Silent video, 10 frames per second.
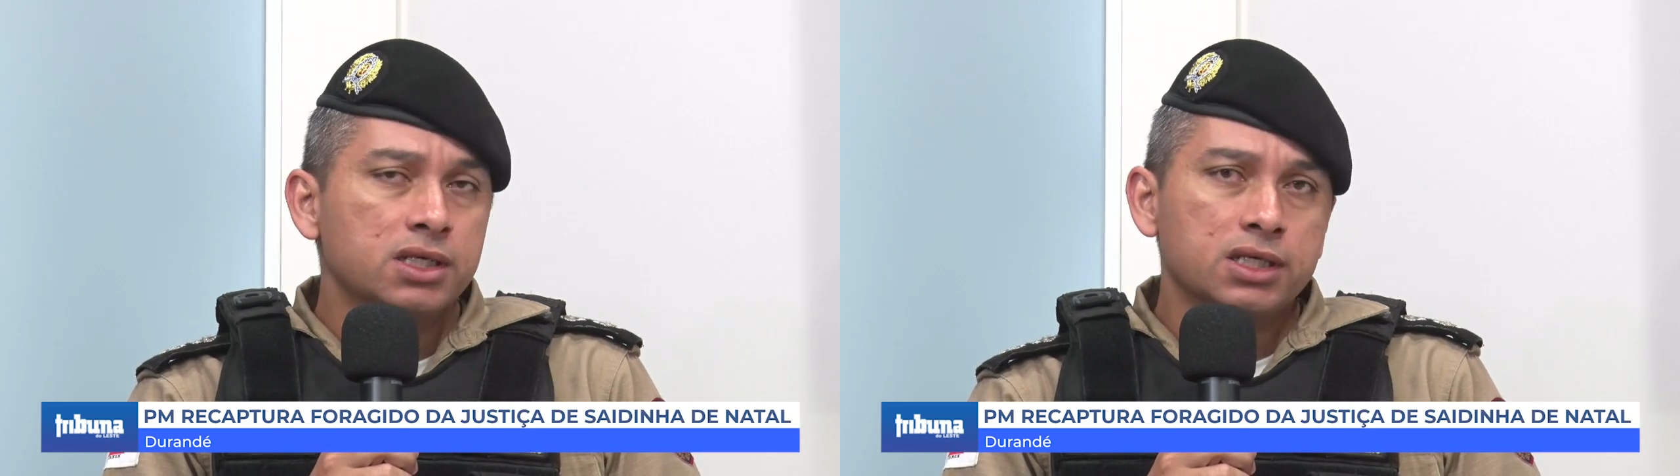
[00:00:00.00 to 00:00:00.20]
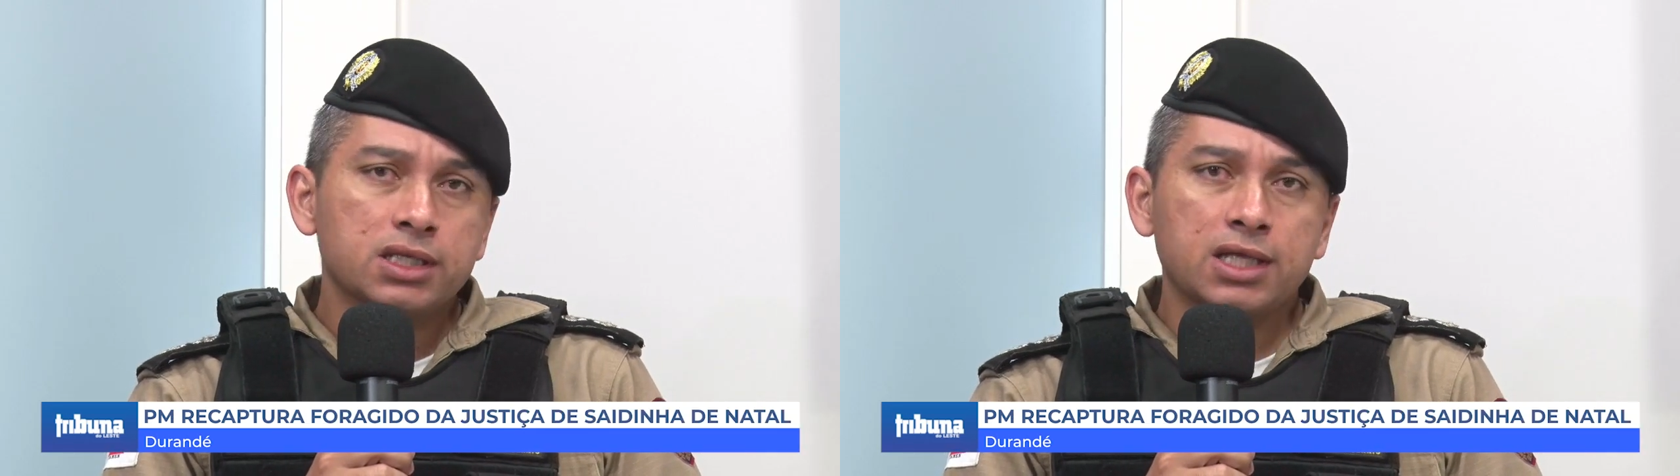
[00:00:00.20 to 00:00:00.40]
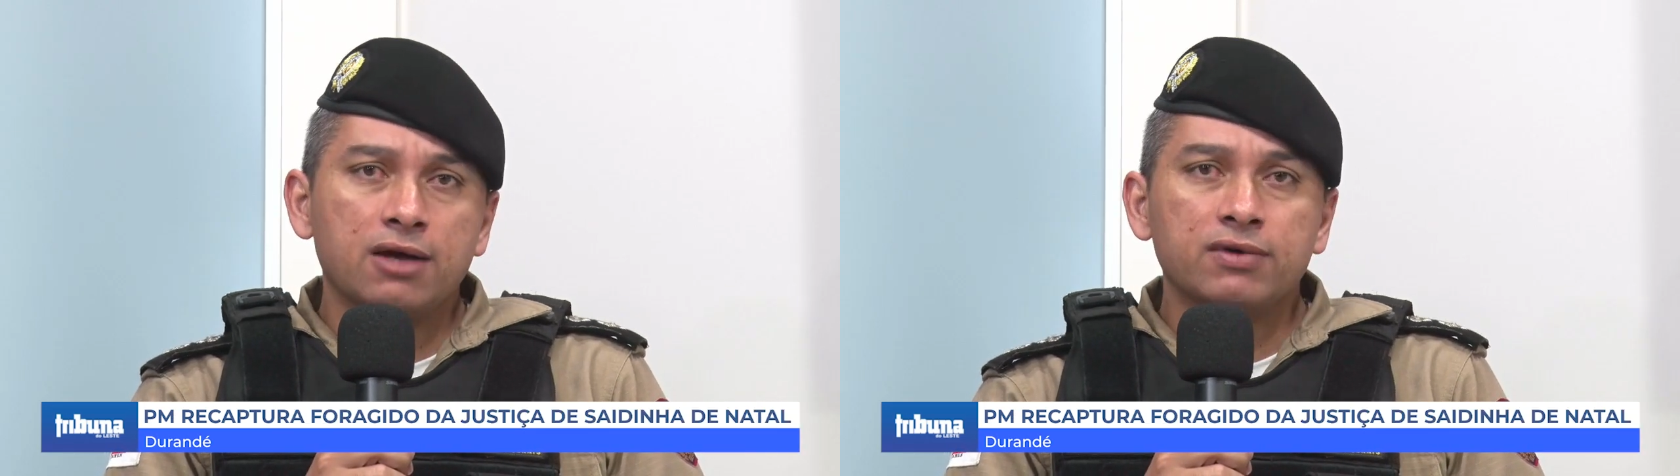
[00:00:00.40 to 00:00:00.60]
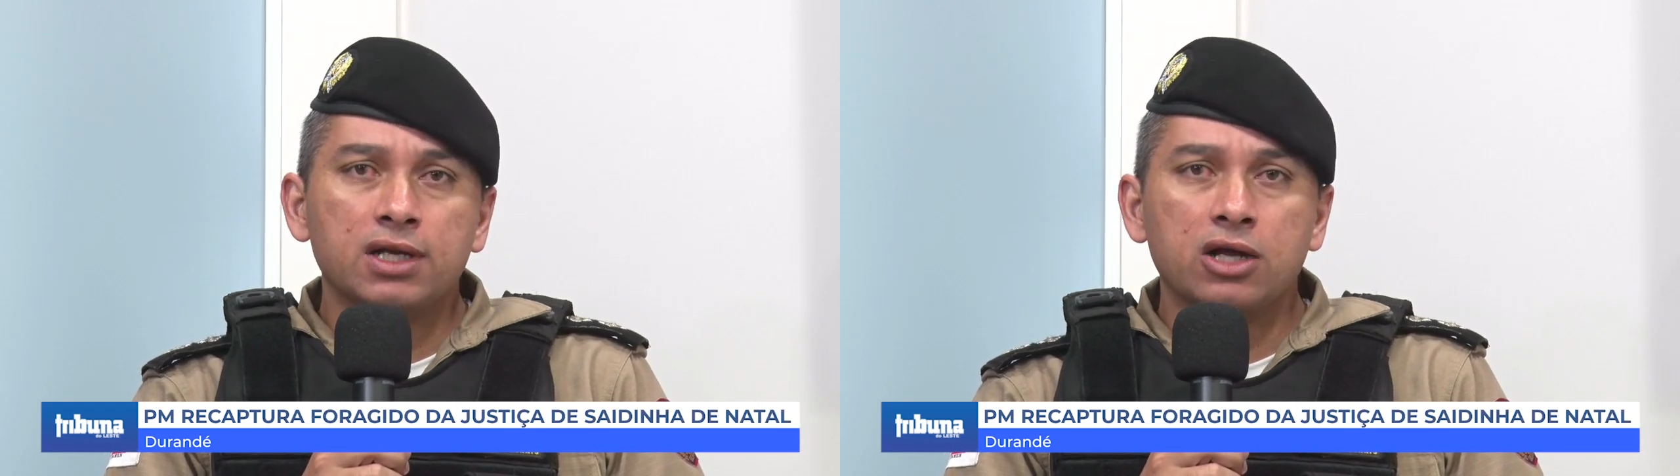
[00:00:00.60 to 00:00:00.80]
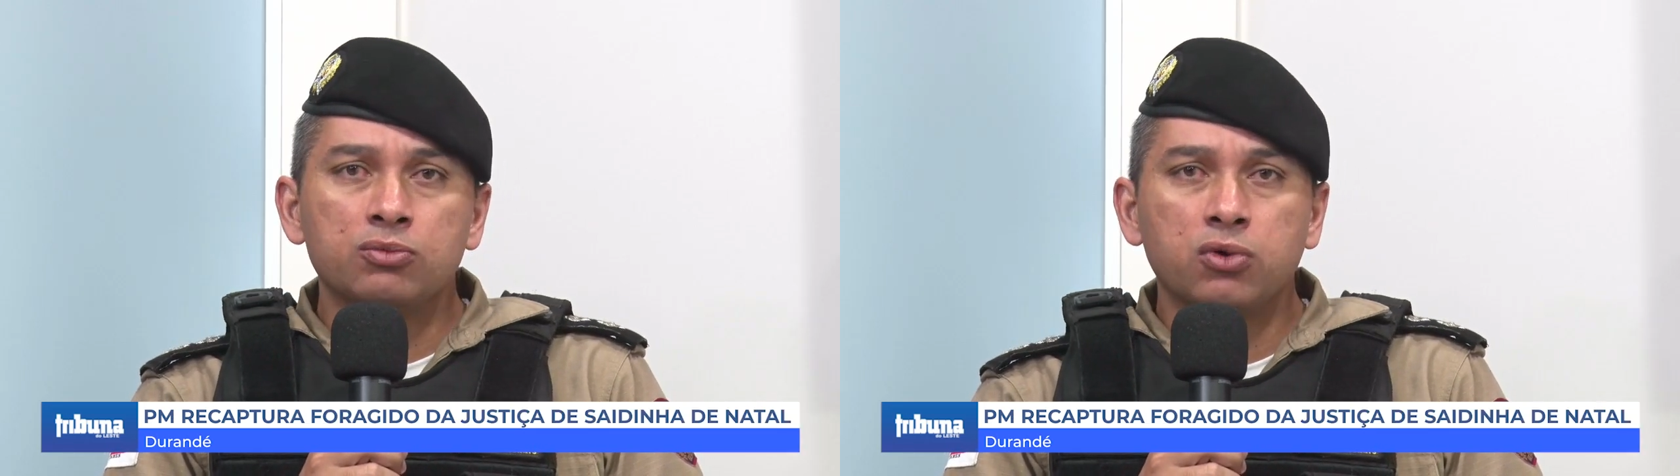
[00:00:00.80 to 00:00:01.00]
que estava
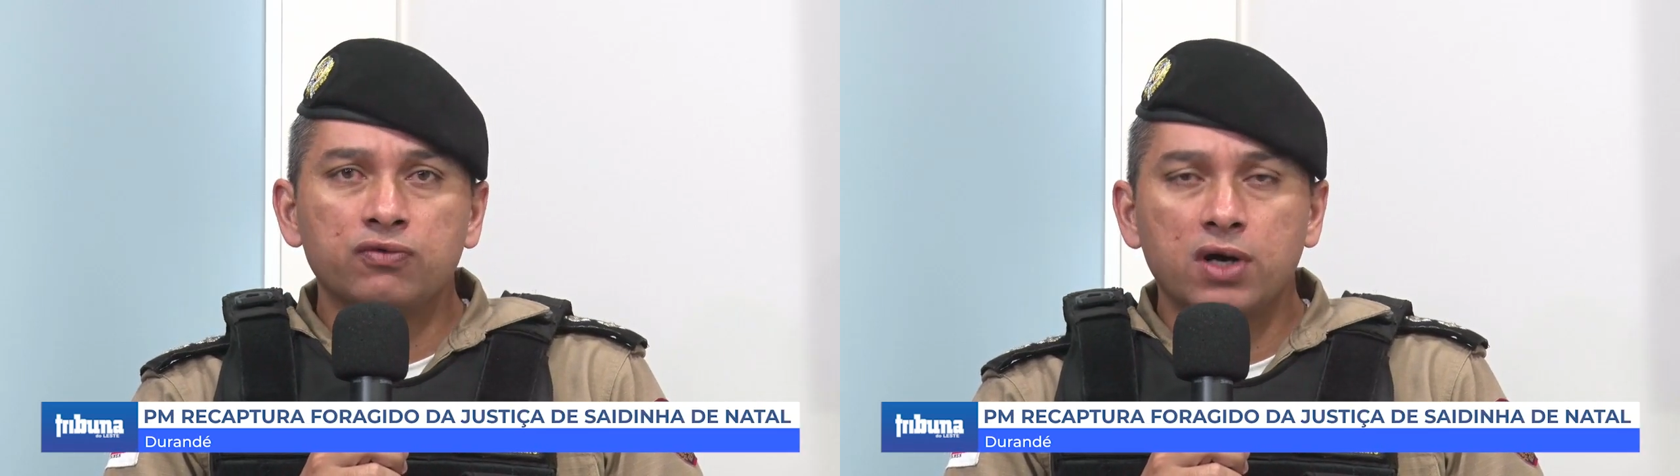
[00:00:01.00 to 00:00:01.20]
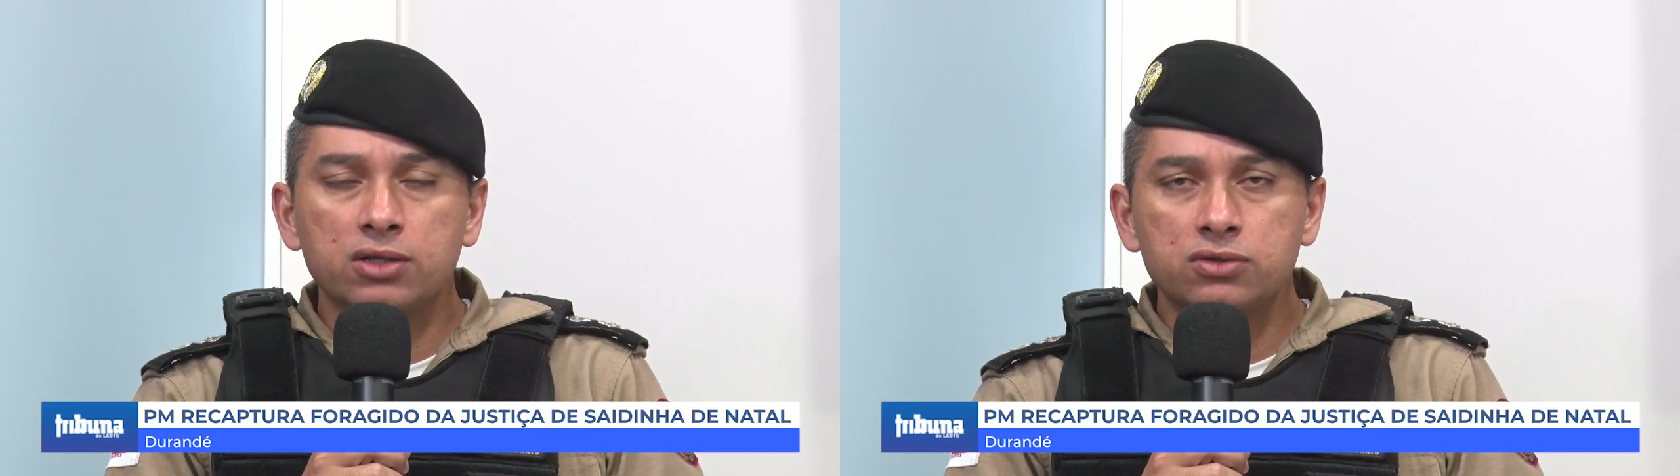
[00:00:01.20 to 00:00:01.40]
lá no povoado